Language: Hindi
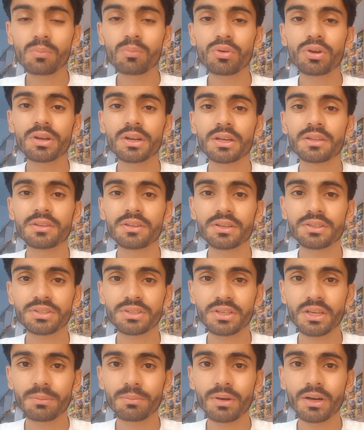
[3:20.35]

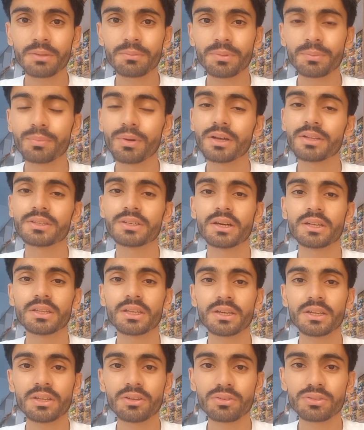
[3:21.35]
मोनेटाइजेशन के बाद भी बात यहाँ
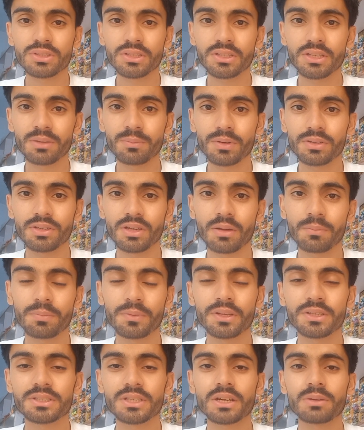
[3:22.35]
तक नहीं रुक जाती कि बस
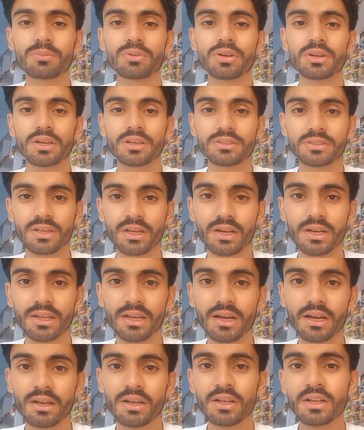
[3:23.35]
आपने चैनल मोनेटाइज कर
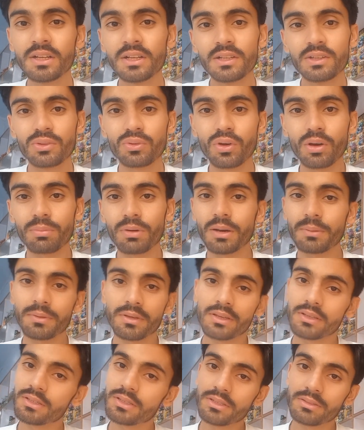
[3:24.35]
लिया तो अब
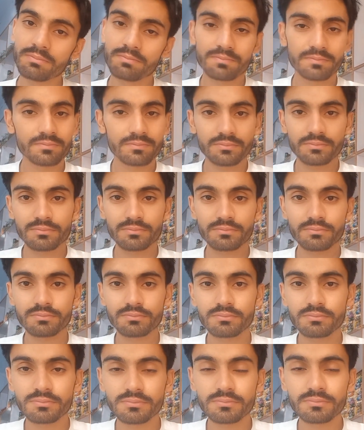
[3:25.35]
आपकी जी
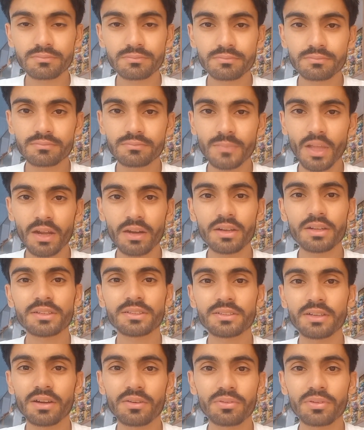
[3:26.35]
अर्निंग
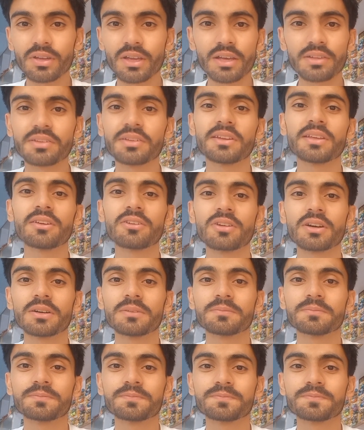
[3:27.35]
स्टार्ट होगी ऐसा नहीं होगा